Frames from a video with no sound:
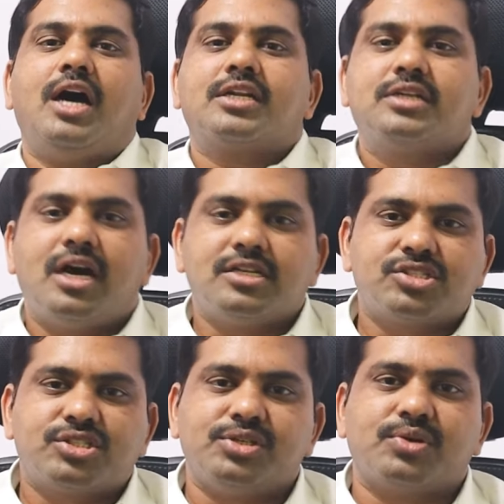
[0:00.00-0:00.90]

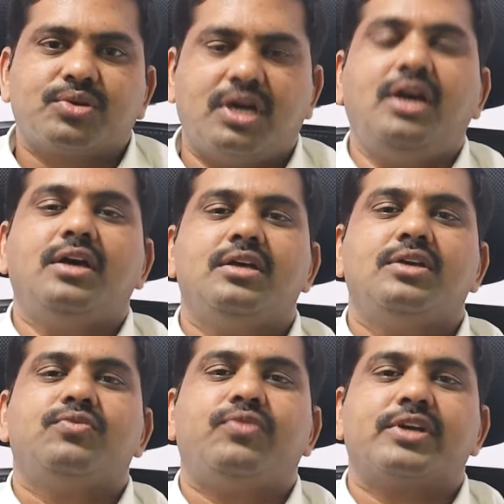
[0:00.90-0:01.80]
ఆర్గాన్స్ యొక్క
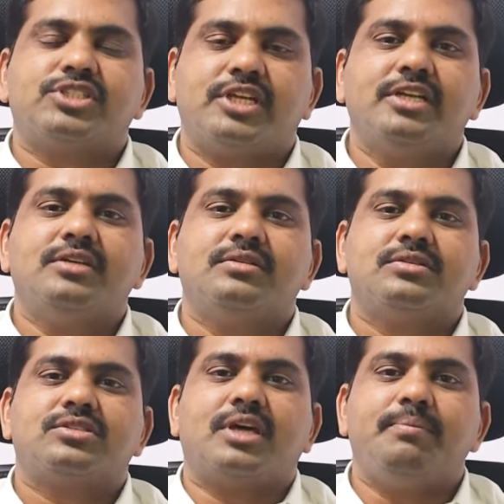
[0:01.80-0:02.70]
ఫంక్షనింగ్
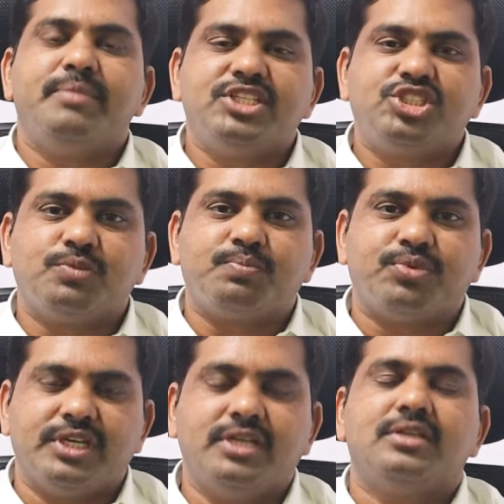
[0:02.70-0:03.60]

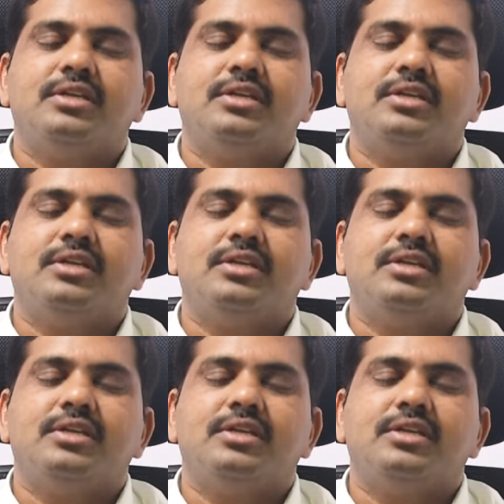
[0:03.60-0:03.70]
స్తంభించిపోయి